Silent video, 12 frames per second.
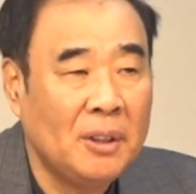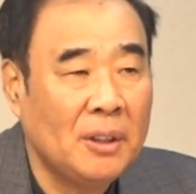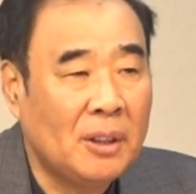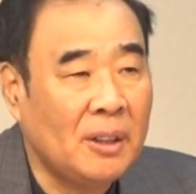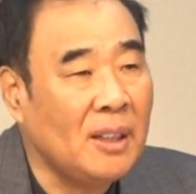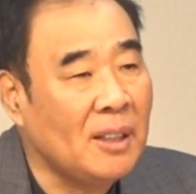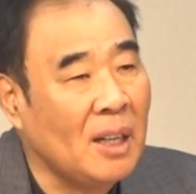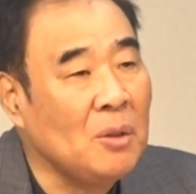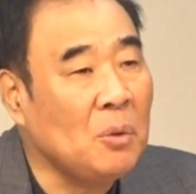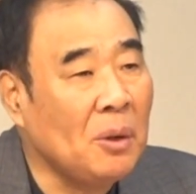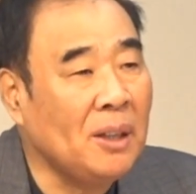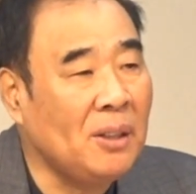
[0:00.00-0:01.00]
그러나
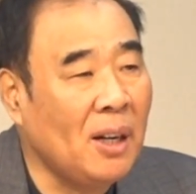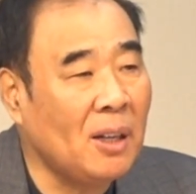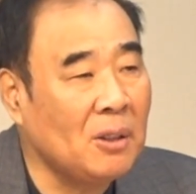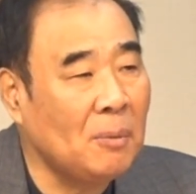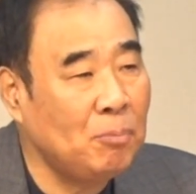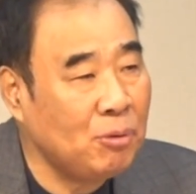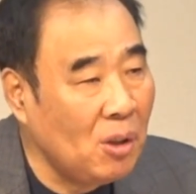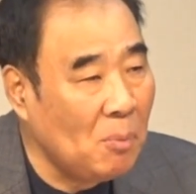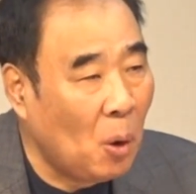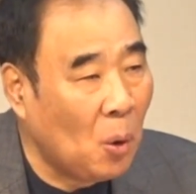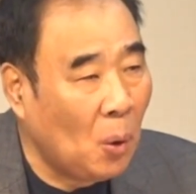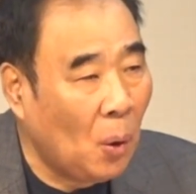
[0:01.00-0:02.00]
산속에 들어가서 풀을
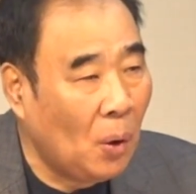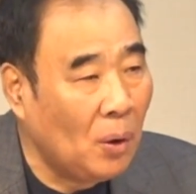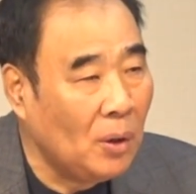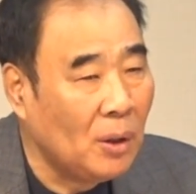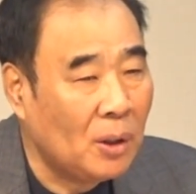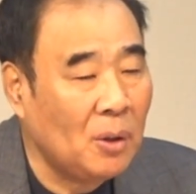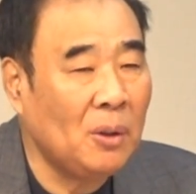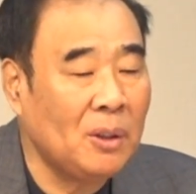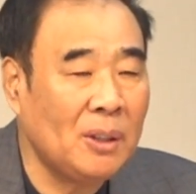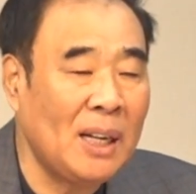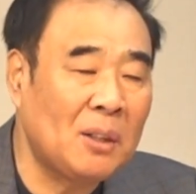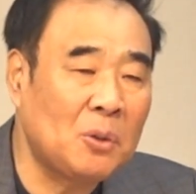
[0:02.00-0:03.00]
먹고
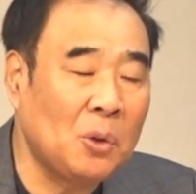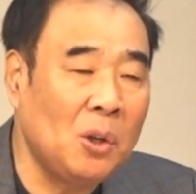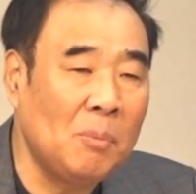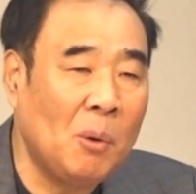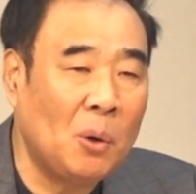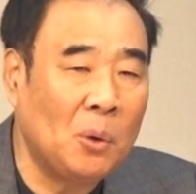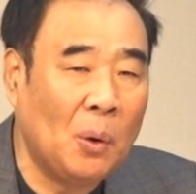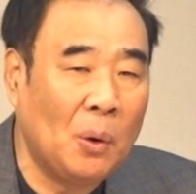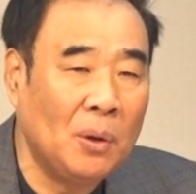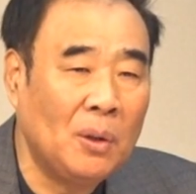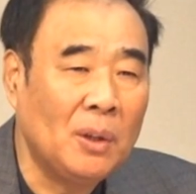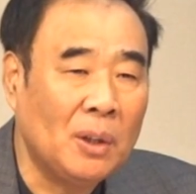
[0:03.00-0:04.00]
그리고 약초를
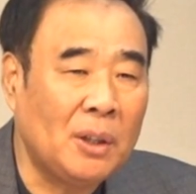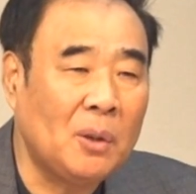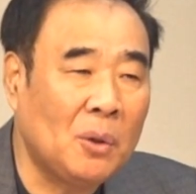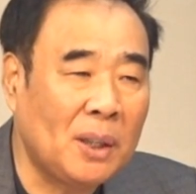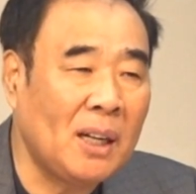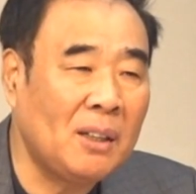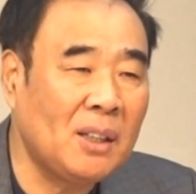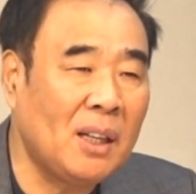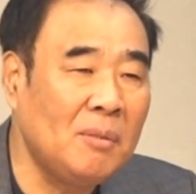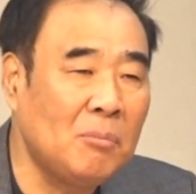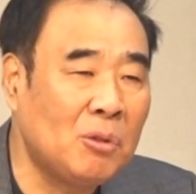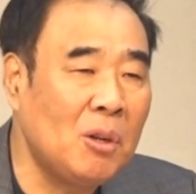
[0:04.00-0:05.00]
먹고 그리고
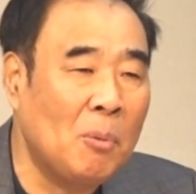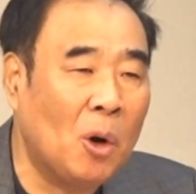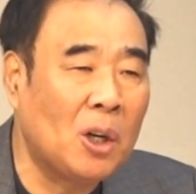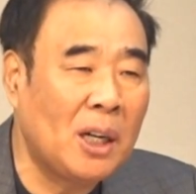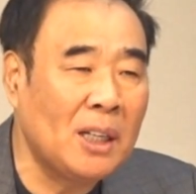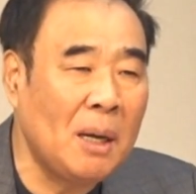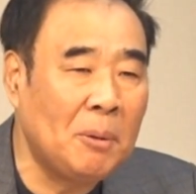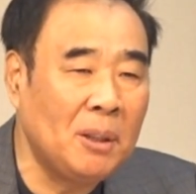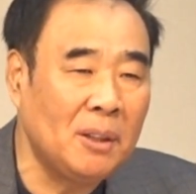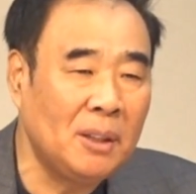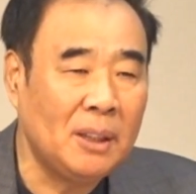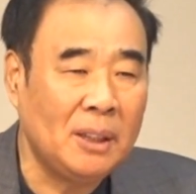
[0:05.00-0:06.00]
깨끗한 물을 먹게
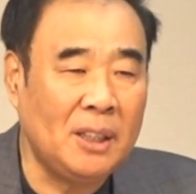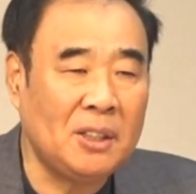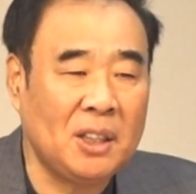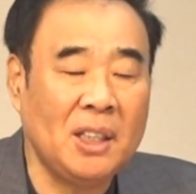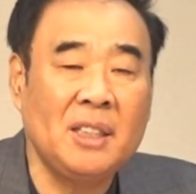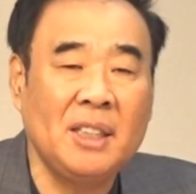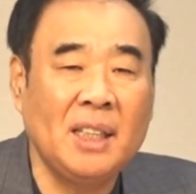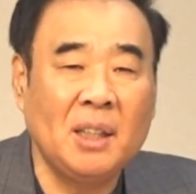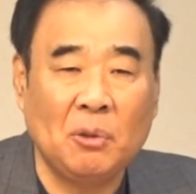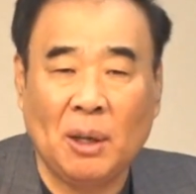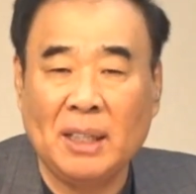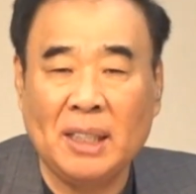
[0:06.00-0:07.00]
되면 이
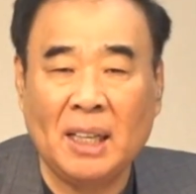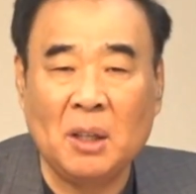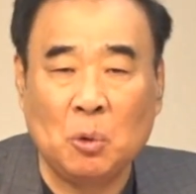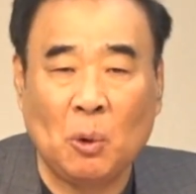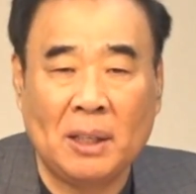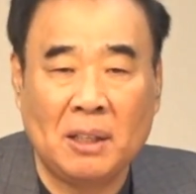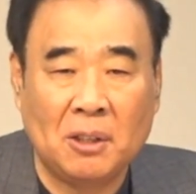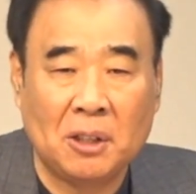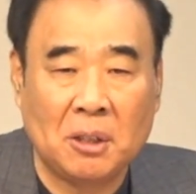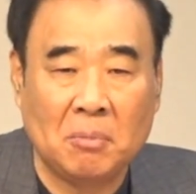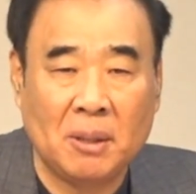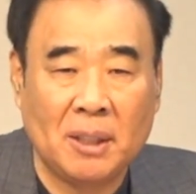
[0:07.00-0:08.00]
체질이 굉장히 좋아질
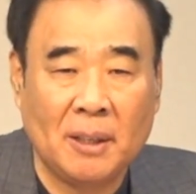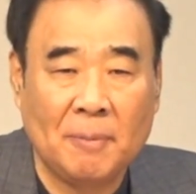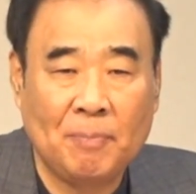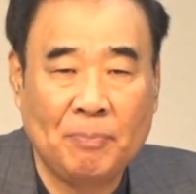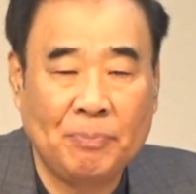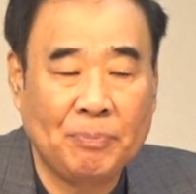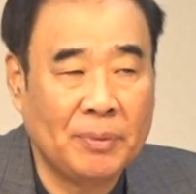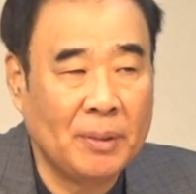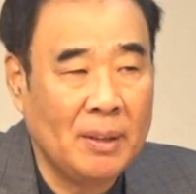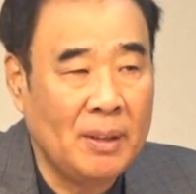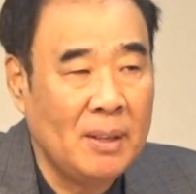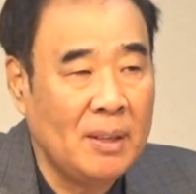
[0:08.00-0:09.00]
것입니다.
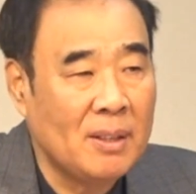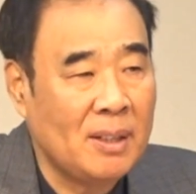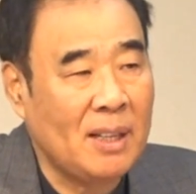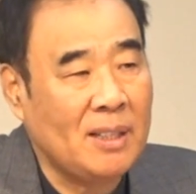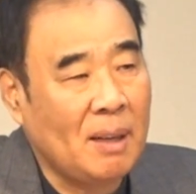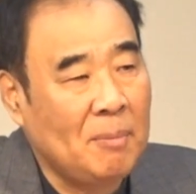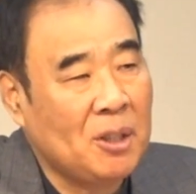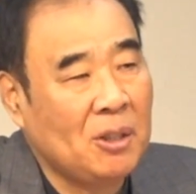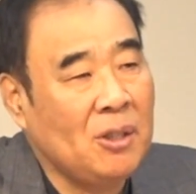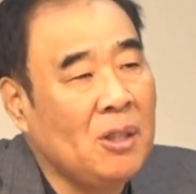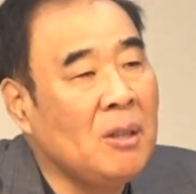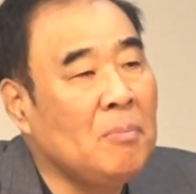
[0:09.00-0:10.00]
산삼을
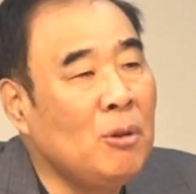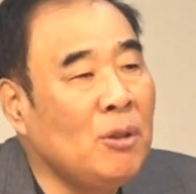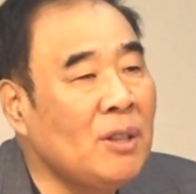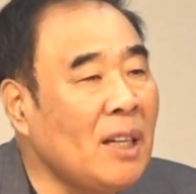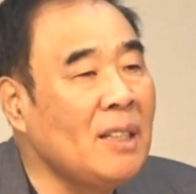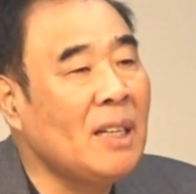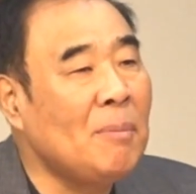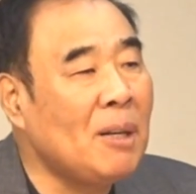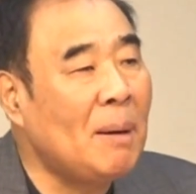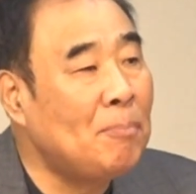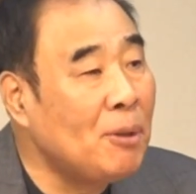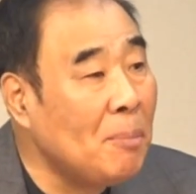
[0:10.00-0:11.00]
천년 먹은 산삼을
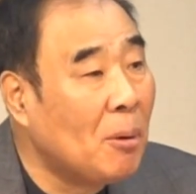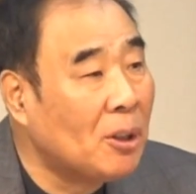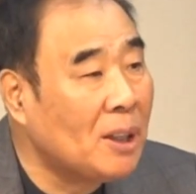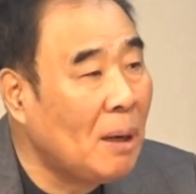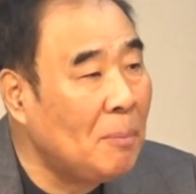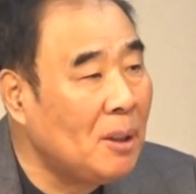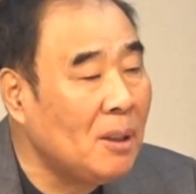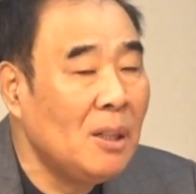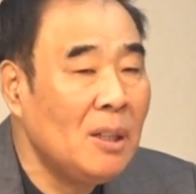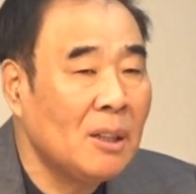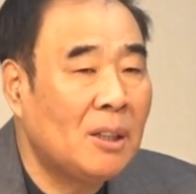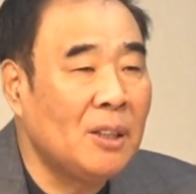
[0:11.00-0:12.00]
한 뿌리 먹는다면
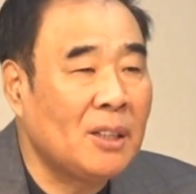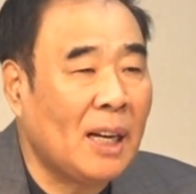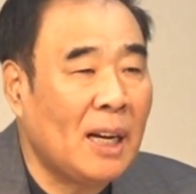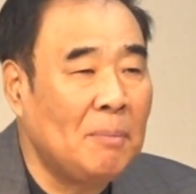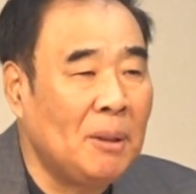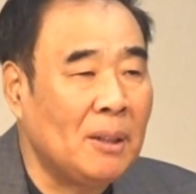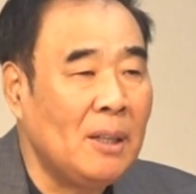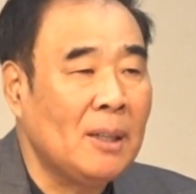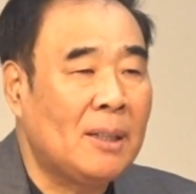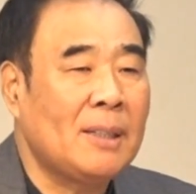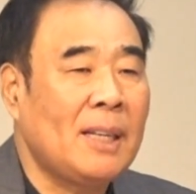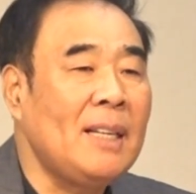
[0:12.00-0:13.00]
그 사람은
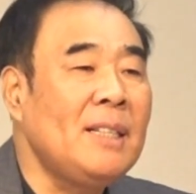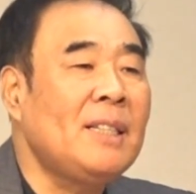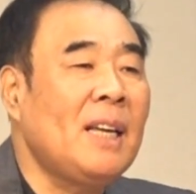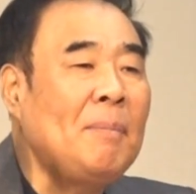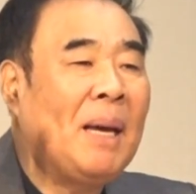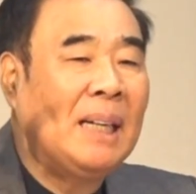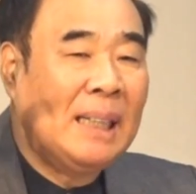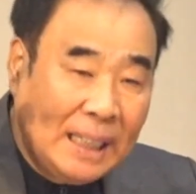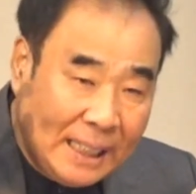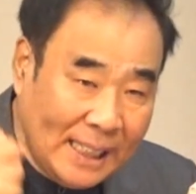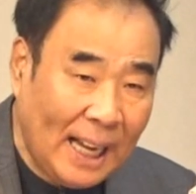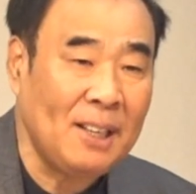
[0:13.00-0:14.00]
그 산삼에
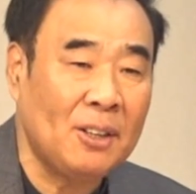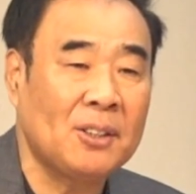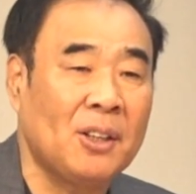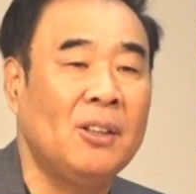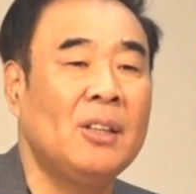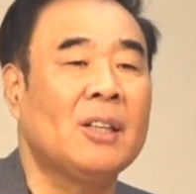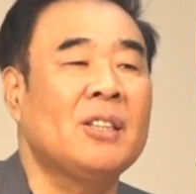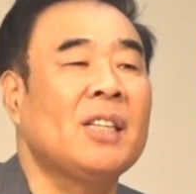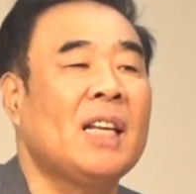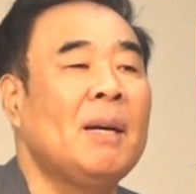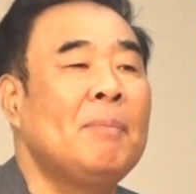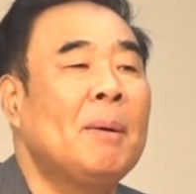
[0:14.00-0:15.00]
의하여서 그
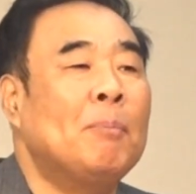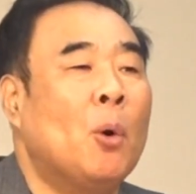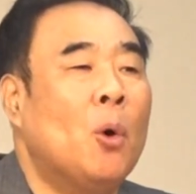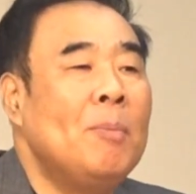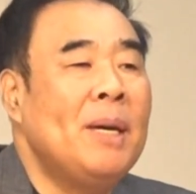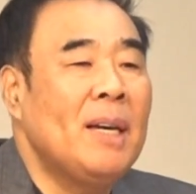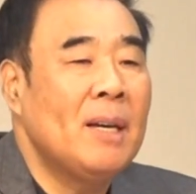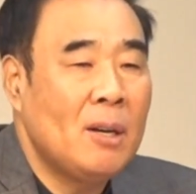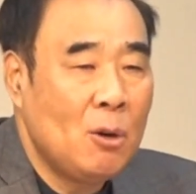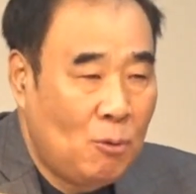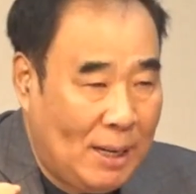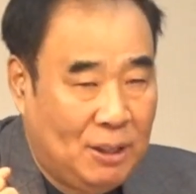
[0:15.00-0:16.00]
사람의 몸이
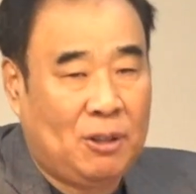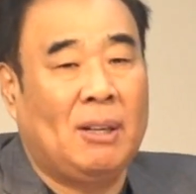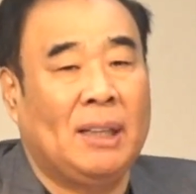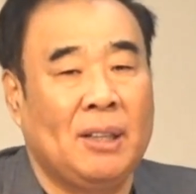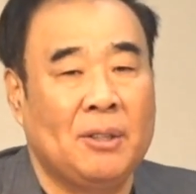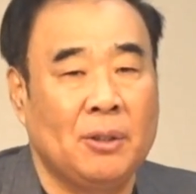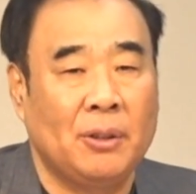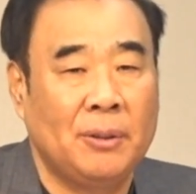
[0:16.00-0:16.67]
활성화되죠.